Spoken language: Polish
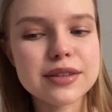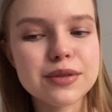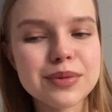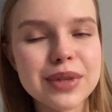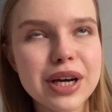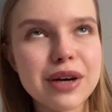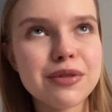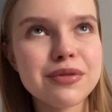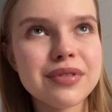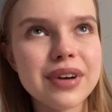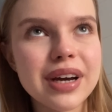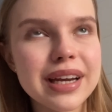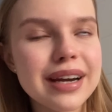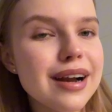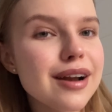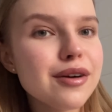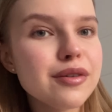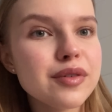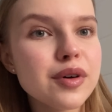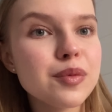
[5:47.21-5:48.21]
tą taką
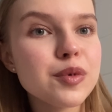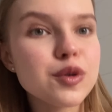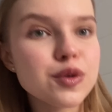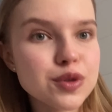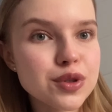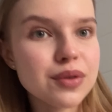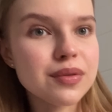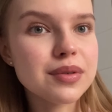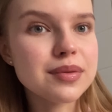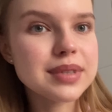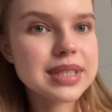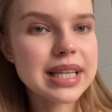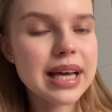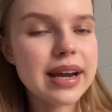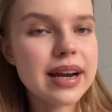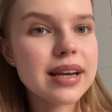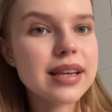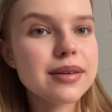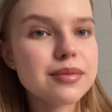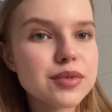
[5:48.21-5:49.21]
viralową, różową z
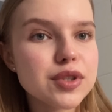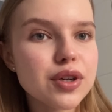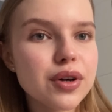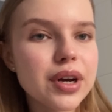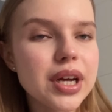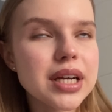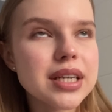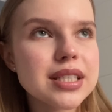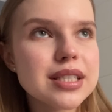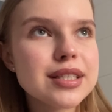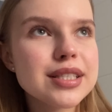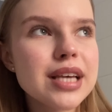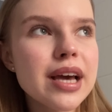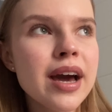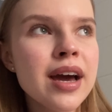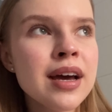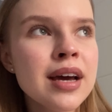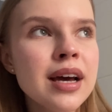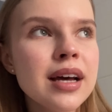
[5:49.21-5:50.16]
Zary, nie wiem czy kojarzycie.